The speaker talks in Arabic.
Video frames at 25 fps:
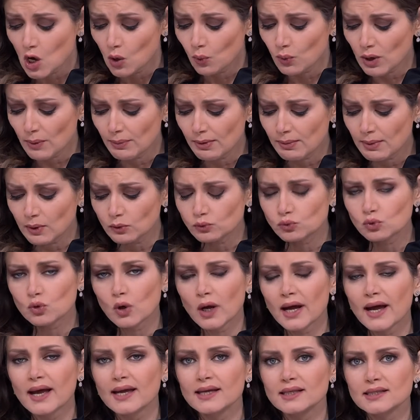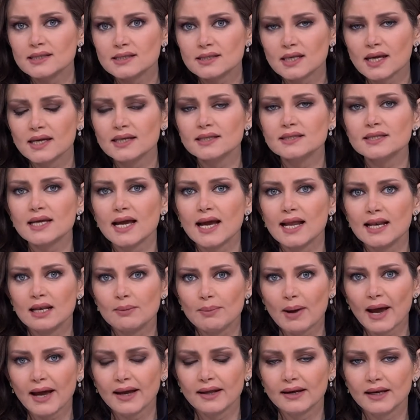وبموضوع الصيد
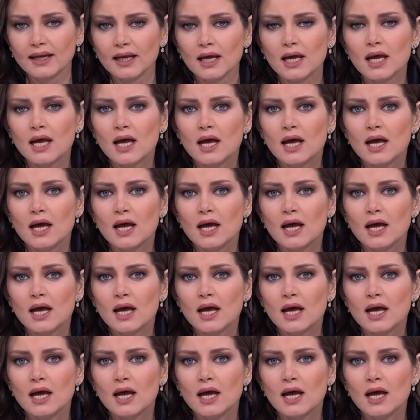البحري